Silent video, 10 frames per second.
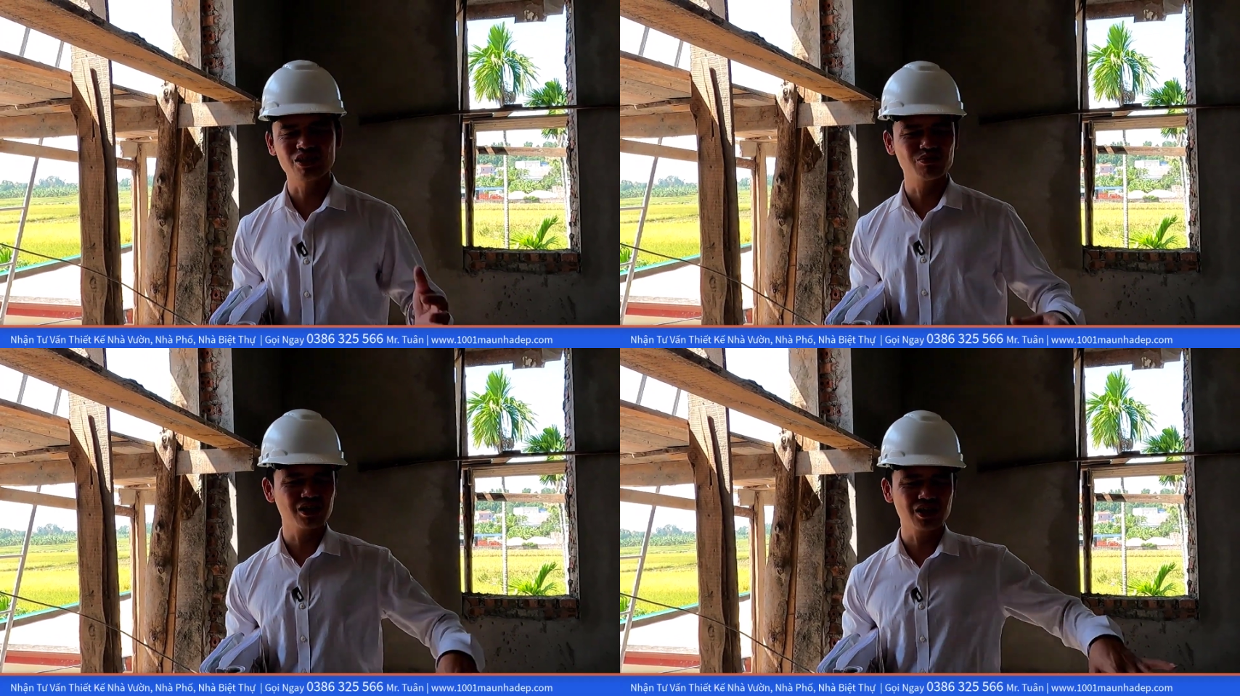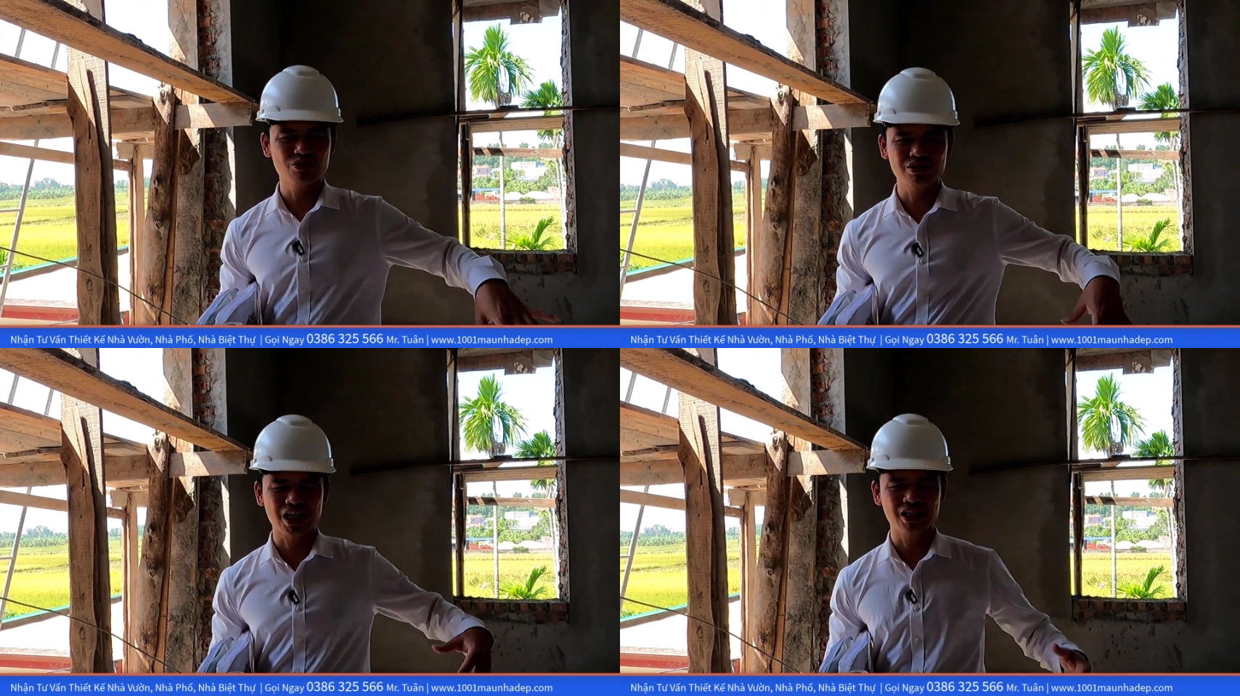Thì
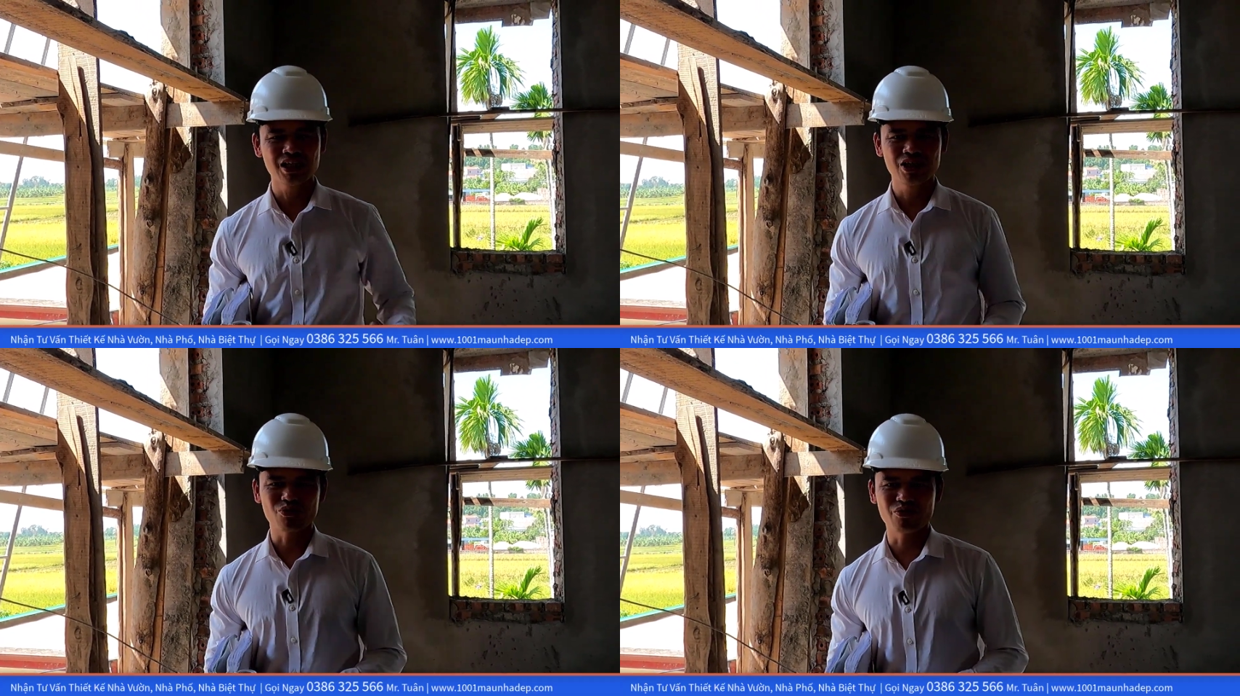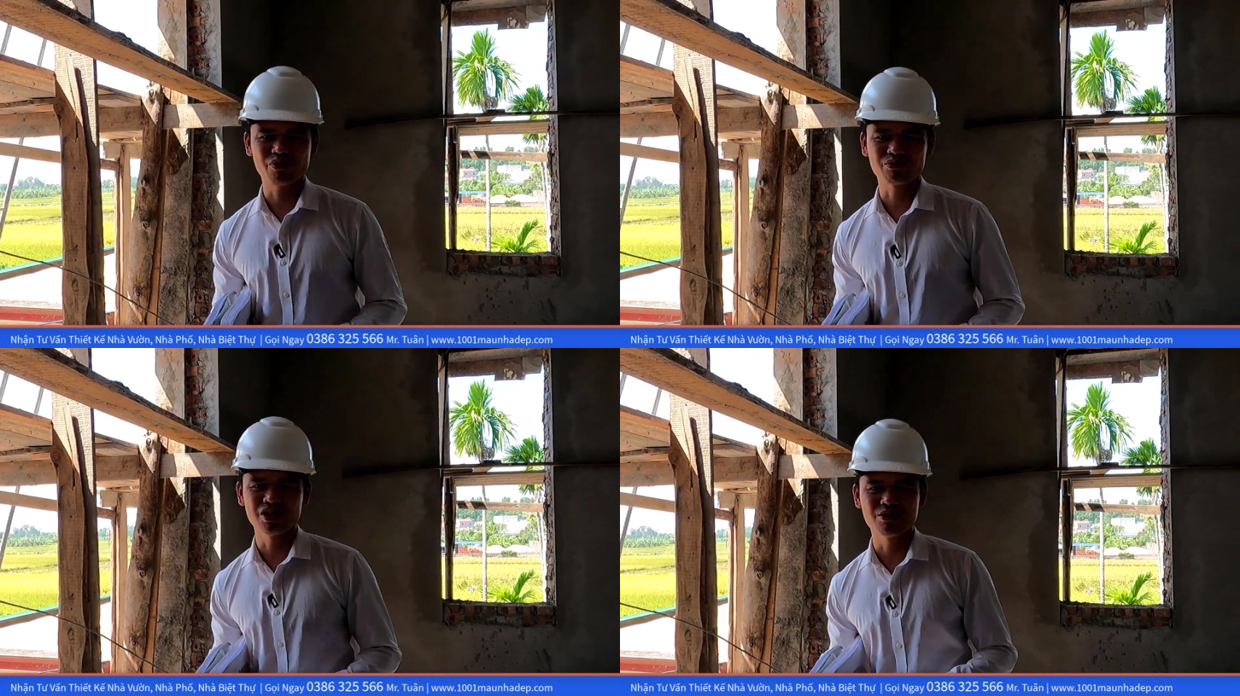trong những cái không gian
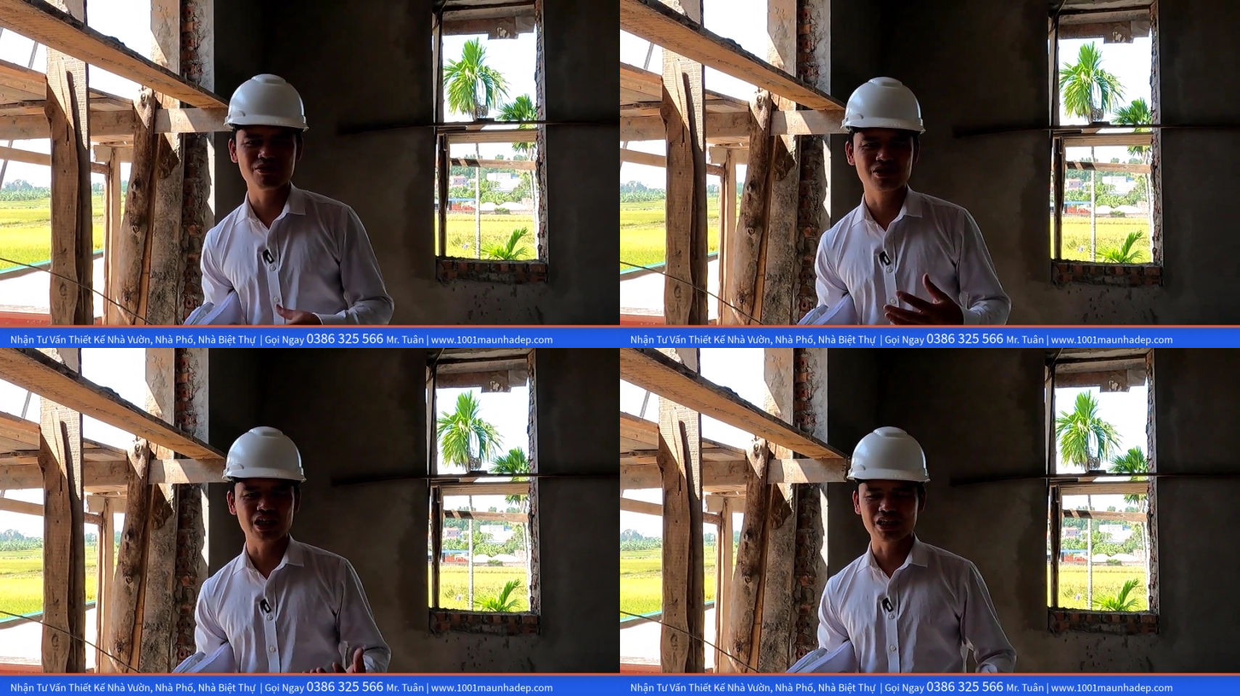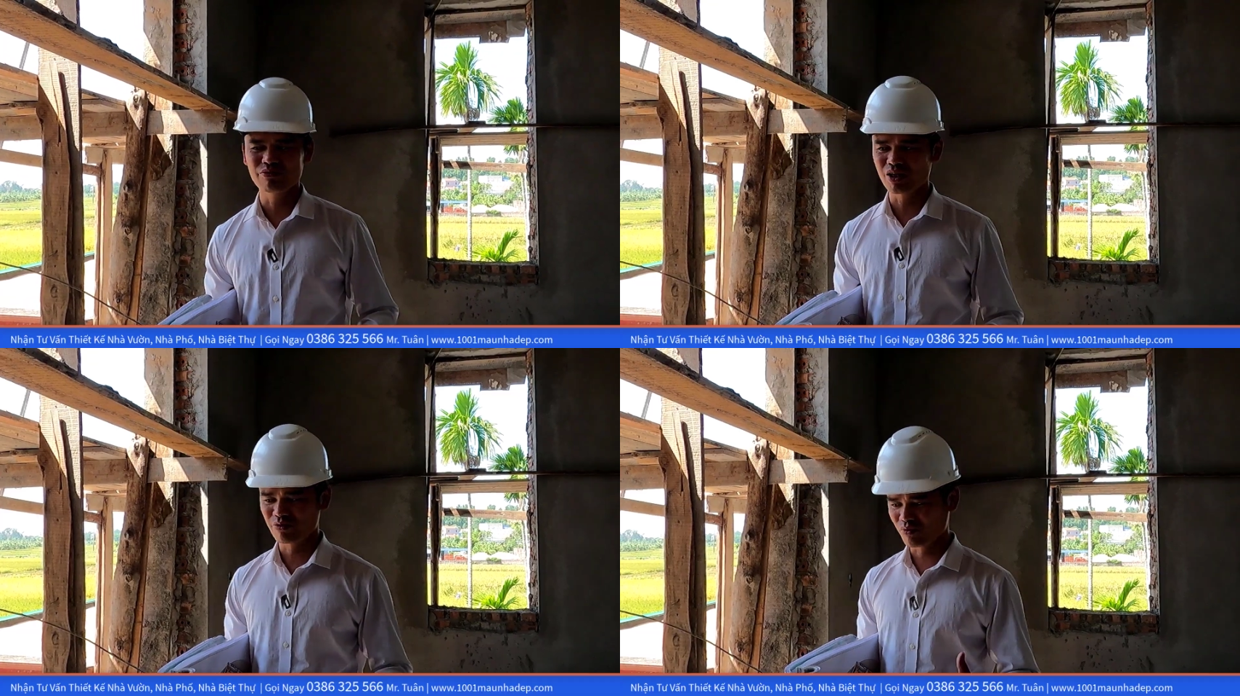của phòng thờ bao
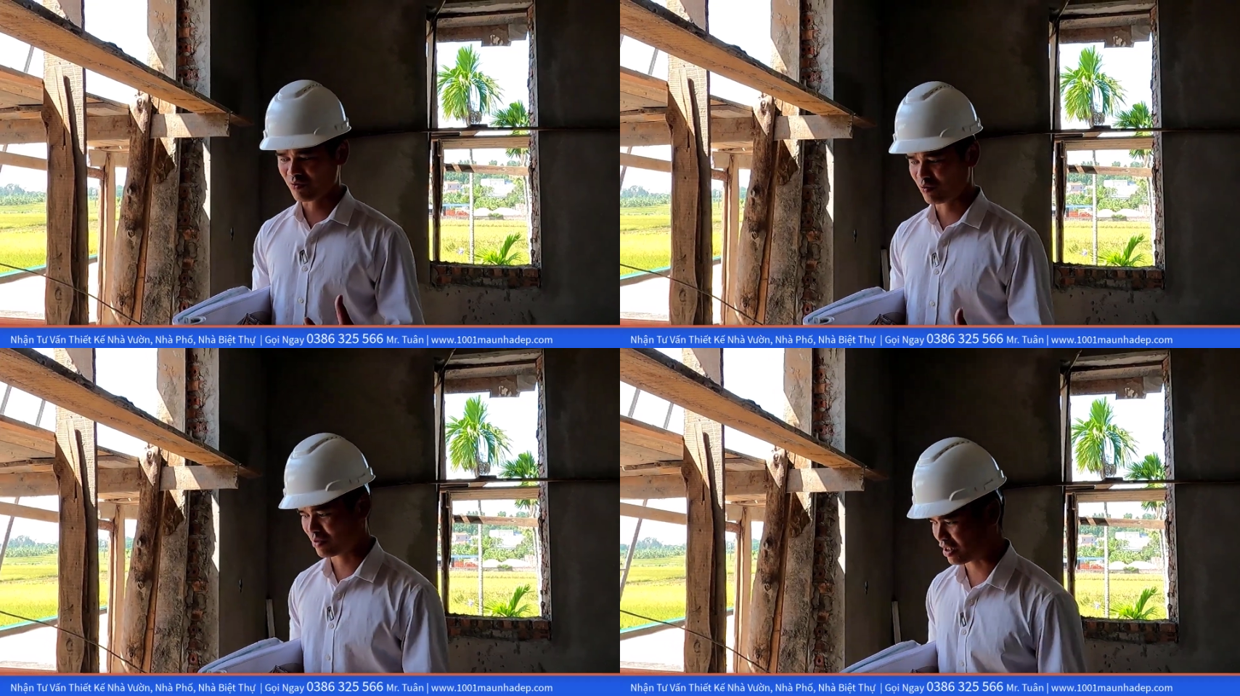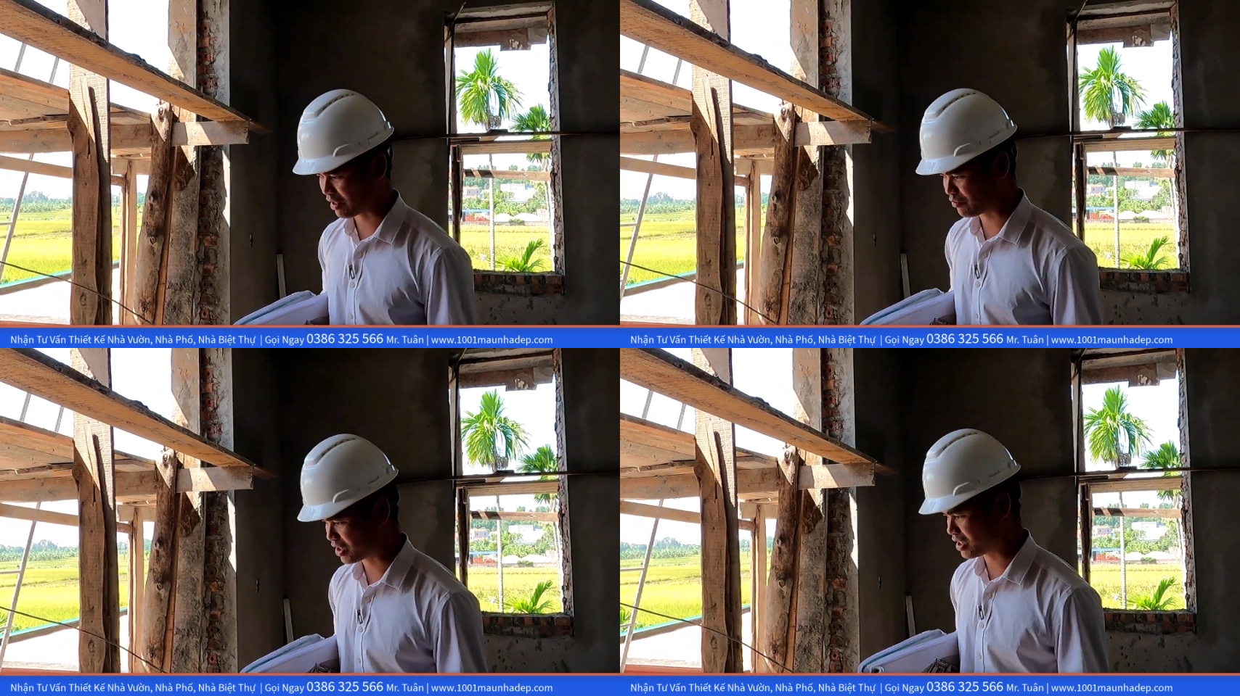giờ đặt như vậy, và
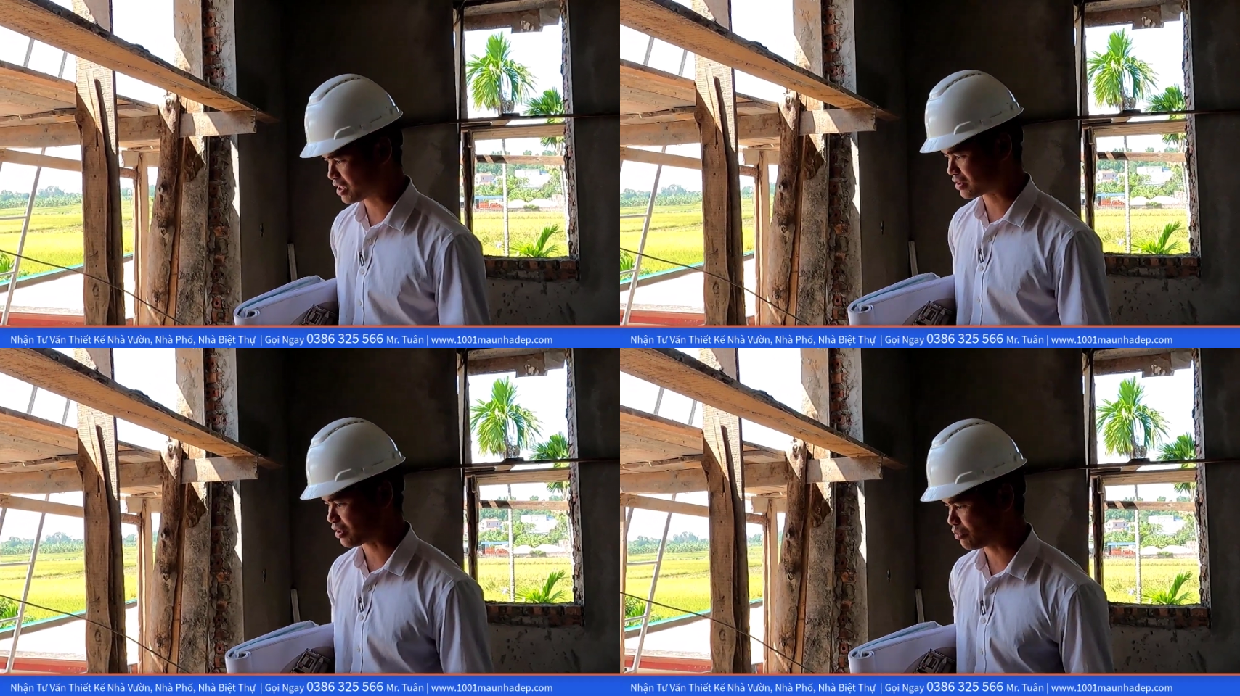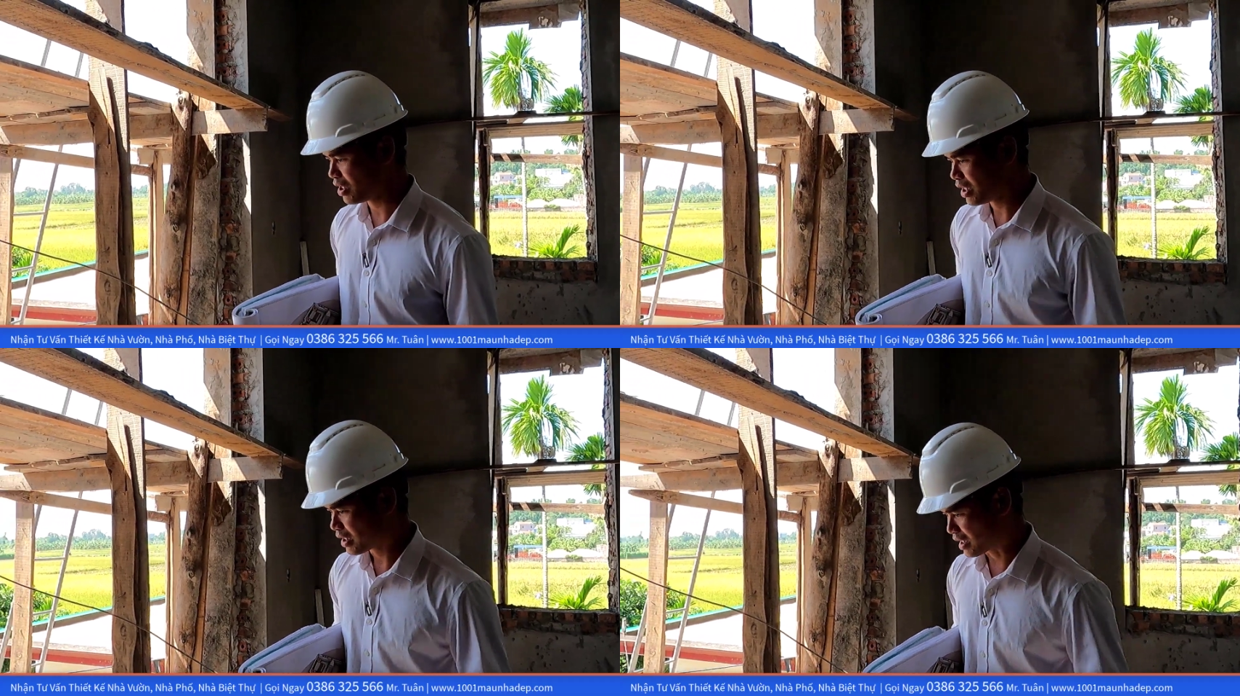phòng thờ đặt vị trí
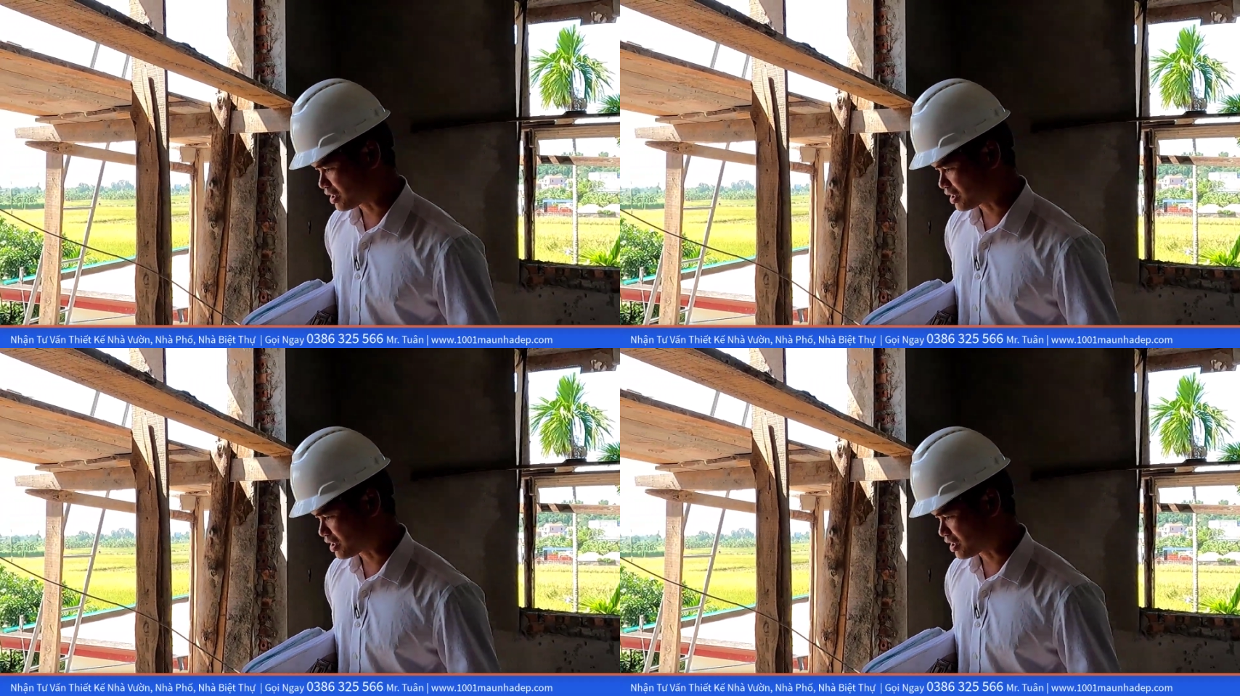trang trọng.